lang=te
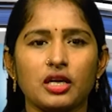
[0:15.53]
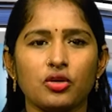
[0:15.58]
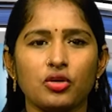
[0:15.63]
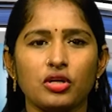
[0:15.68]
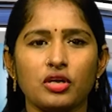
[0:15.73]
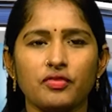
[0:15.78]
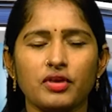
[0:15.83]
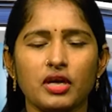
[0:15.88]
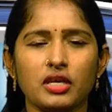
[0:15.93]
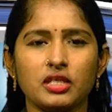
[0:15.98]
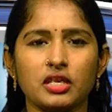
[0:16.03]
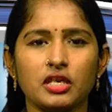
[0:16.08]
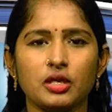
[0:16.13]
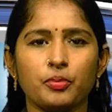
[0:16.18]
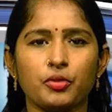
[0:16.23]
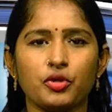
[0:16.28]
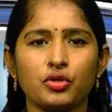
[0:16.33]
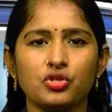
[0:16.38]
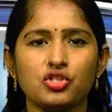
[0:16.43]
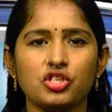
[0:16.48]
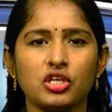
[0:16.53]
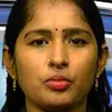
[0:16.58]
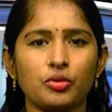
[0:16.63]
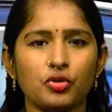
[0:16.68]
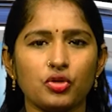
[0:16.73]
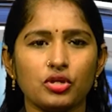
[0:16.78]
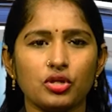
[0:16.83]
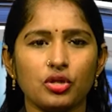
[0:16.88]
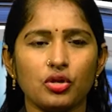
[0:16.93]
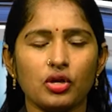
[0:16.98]
కరోనా వ్యాధి ఇప్పుడు
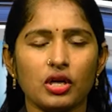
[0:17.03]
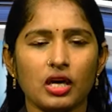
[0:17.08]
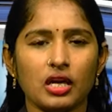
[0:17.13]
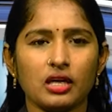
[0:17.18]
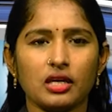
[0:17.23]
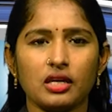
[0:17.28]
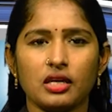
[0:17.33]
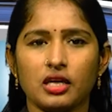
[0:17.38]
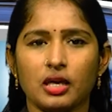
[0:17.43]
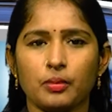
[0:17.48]
చీమకుర్తిలో కలకలం